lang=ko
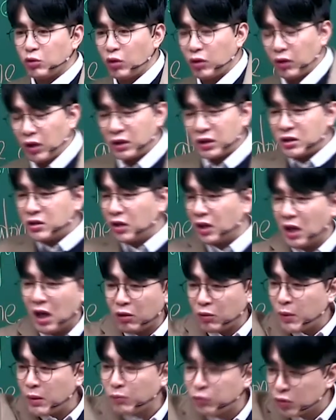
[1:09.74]
너 같은 년이
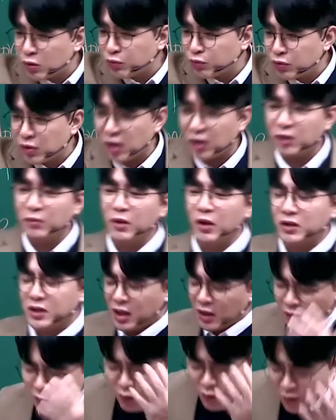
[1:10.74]
하고 막 물을 뿌려. 그러면
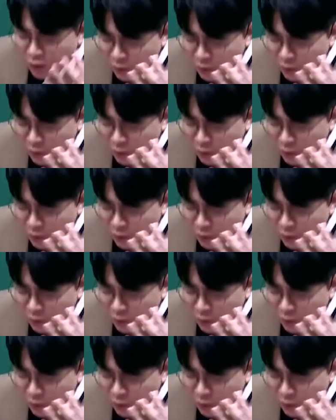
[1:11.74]
여자애가 어?